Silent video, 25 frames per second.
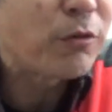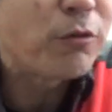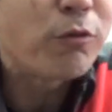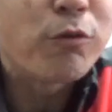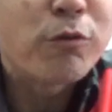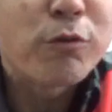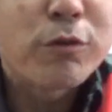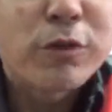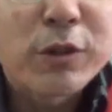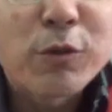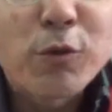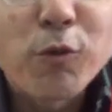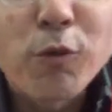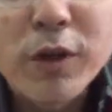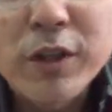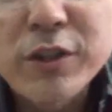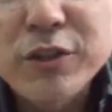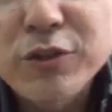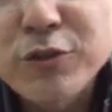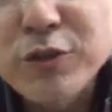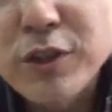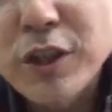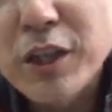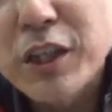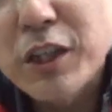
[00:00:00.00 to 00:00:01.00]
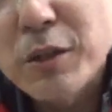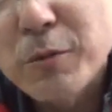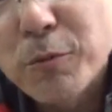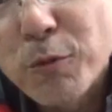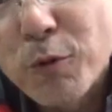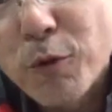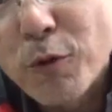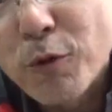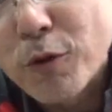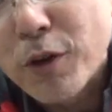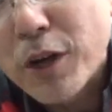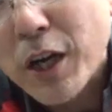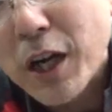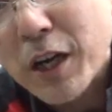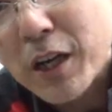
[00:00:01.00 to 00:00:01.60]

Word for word: を交換するだけでも